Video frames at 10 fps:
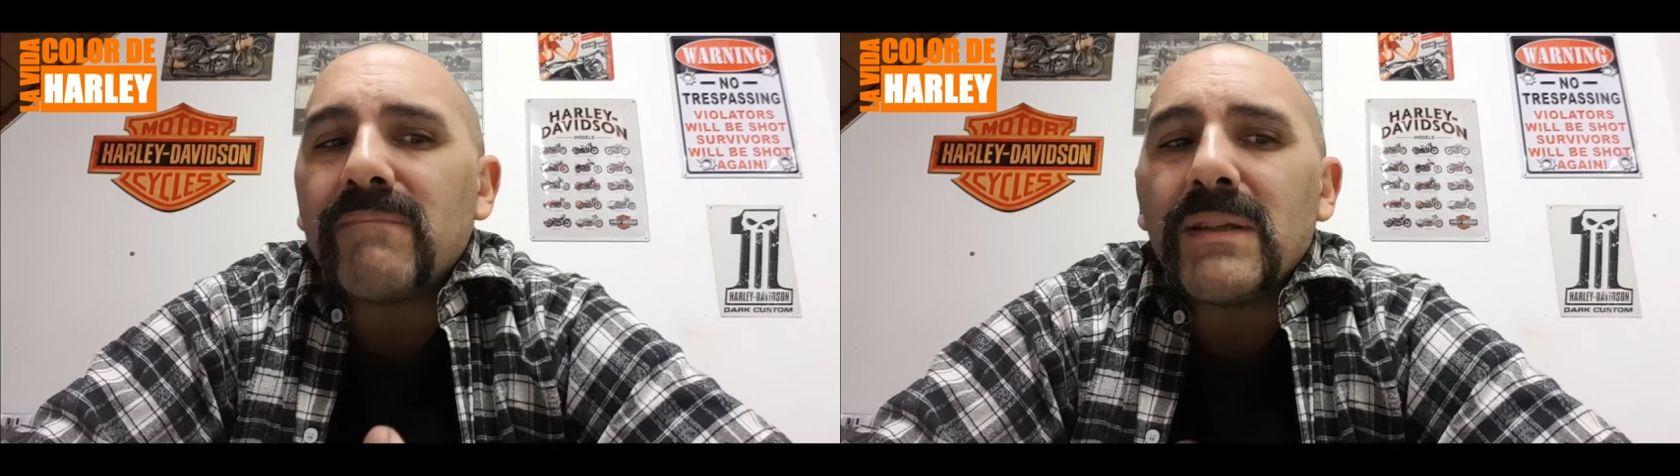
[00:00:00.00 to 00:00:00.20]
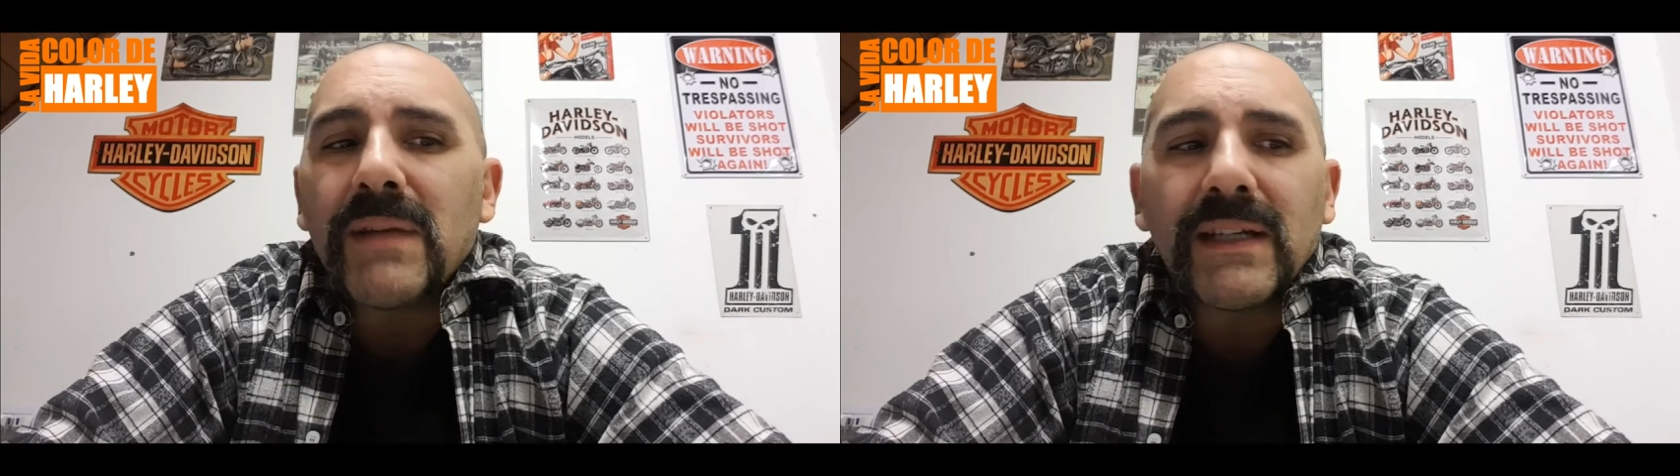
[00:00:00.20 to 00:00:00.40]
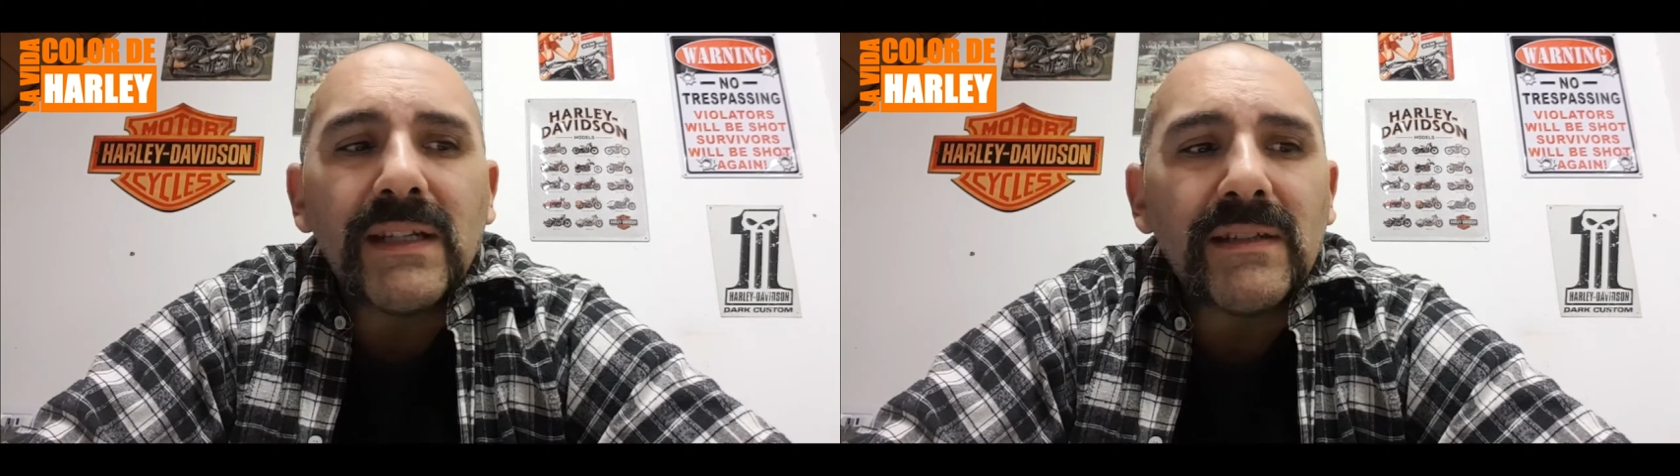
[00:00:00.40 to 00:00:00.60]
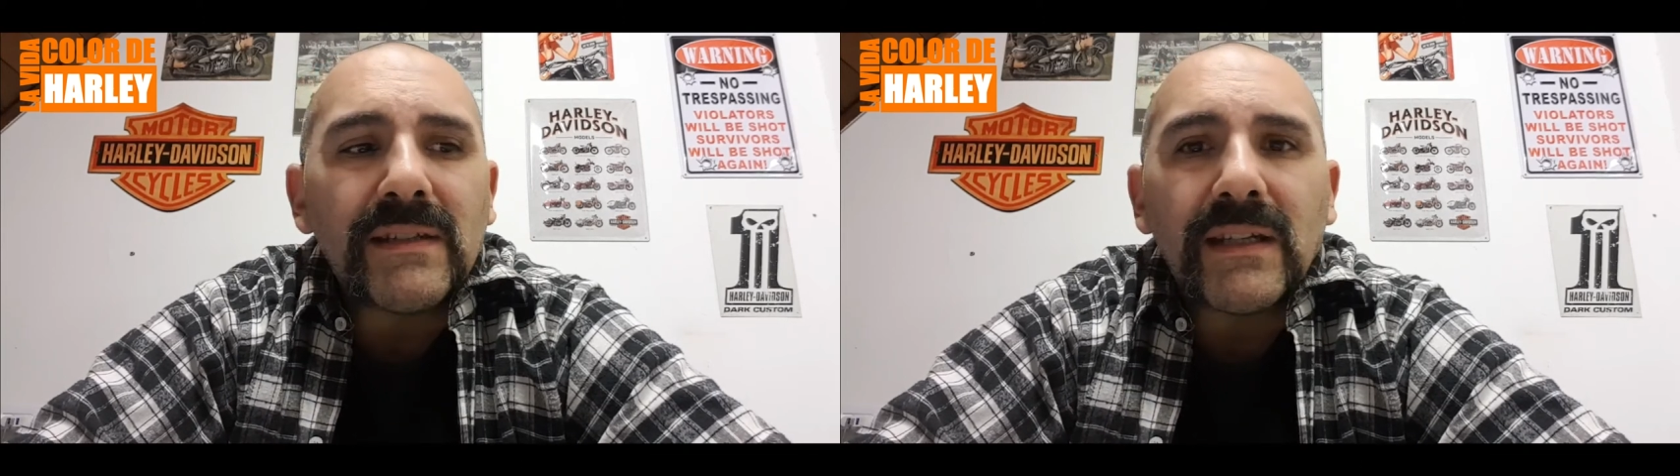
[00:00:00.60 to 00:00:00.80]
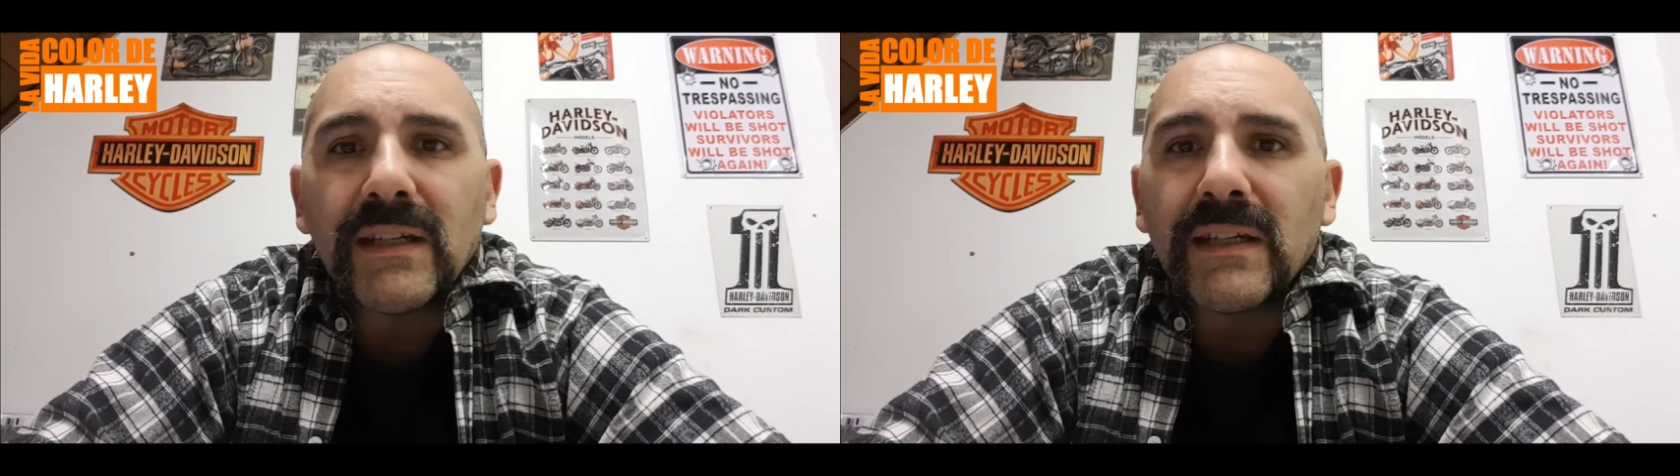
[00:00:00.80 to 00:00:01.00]

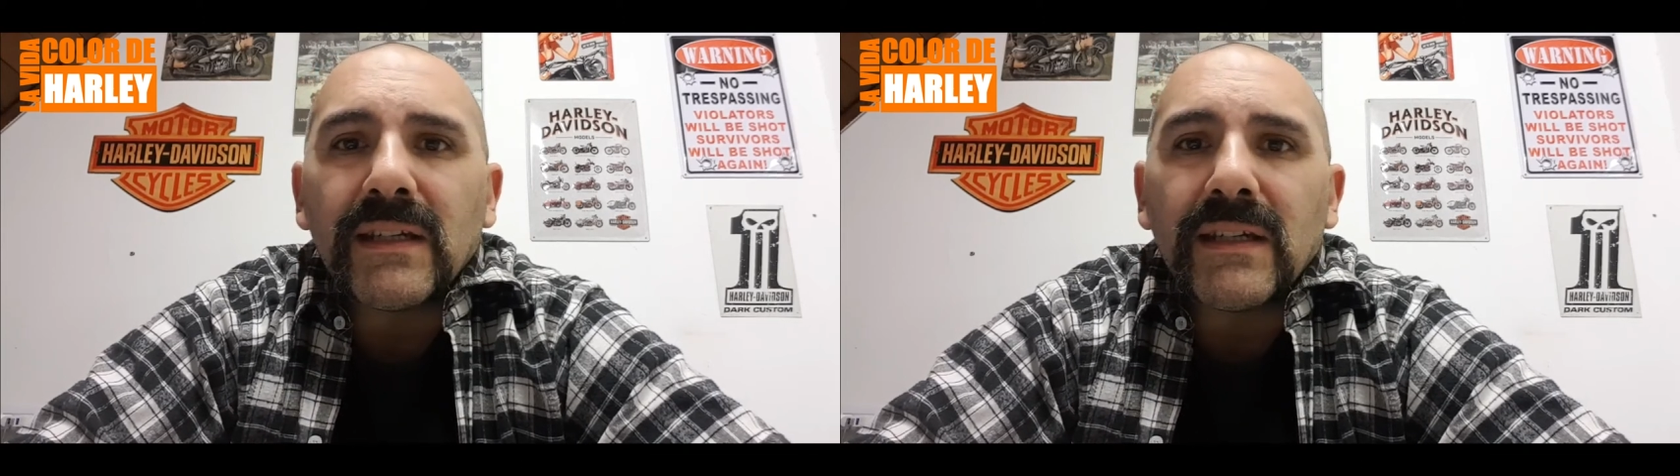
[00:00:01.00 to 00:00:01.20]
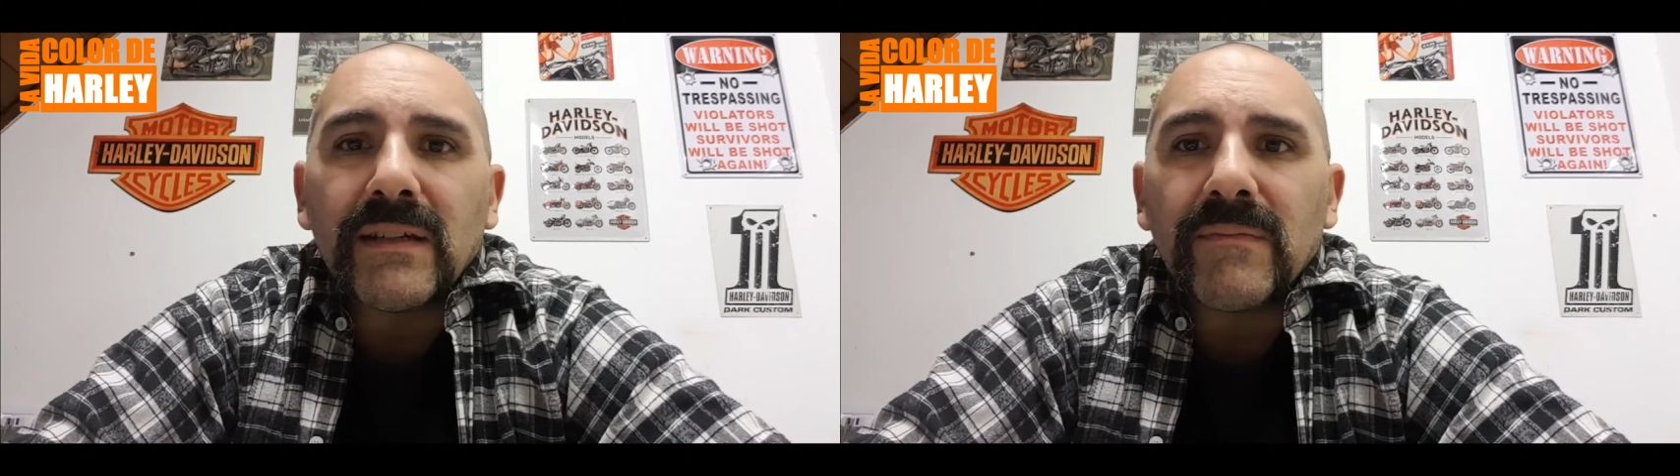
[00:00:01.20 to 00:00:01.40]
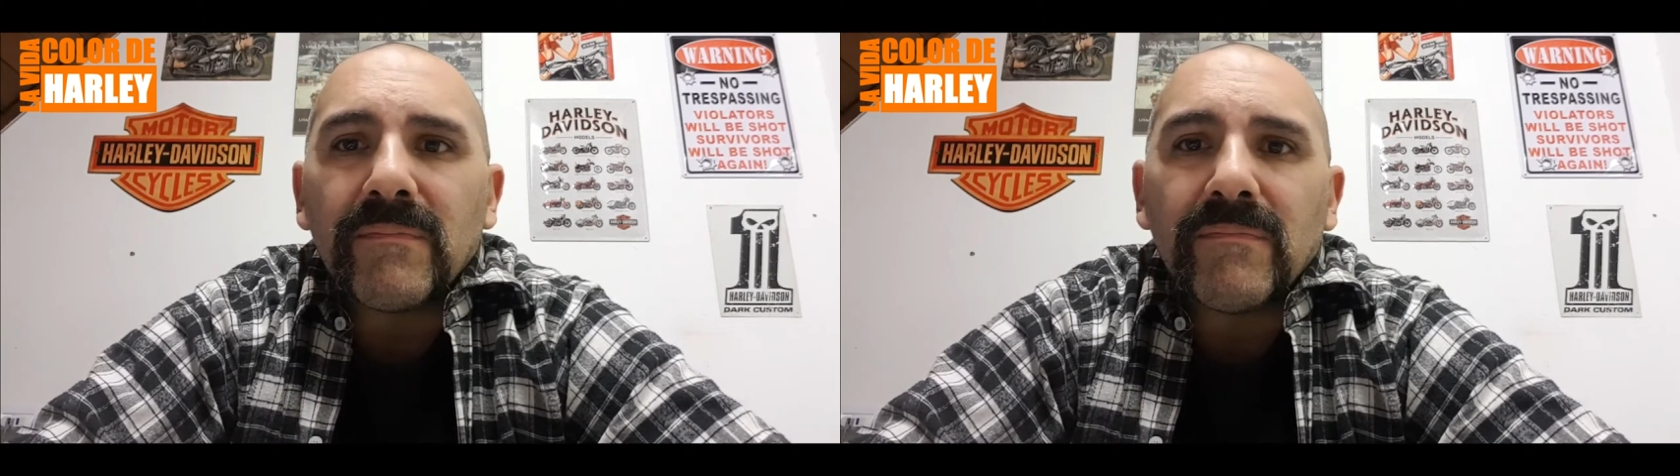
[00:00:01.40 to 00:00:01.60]
imagínense que